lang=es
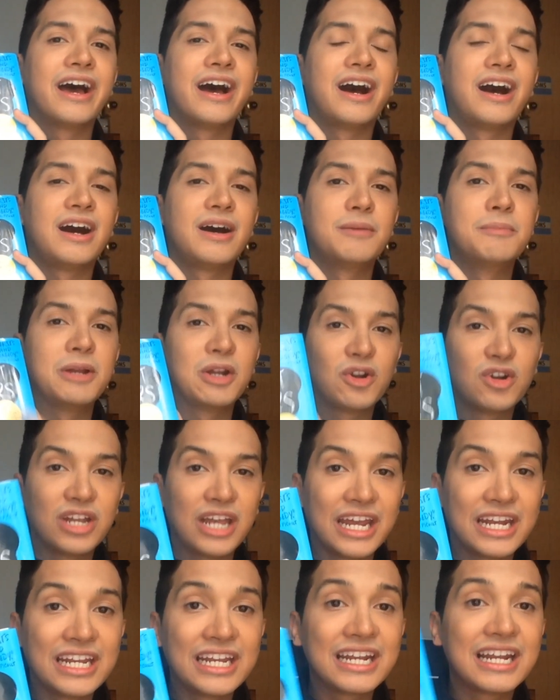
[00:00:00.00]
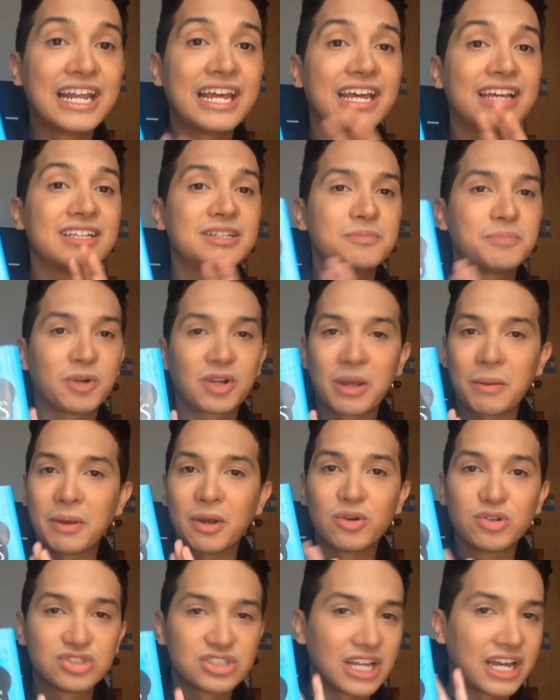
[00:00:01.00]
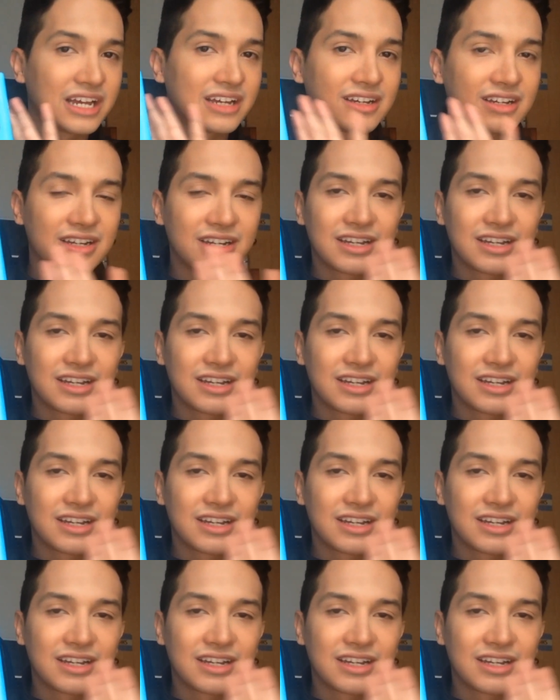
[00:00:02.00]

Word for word: Ah, me lo leí en inglés porque me gusta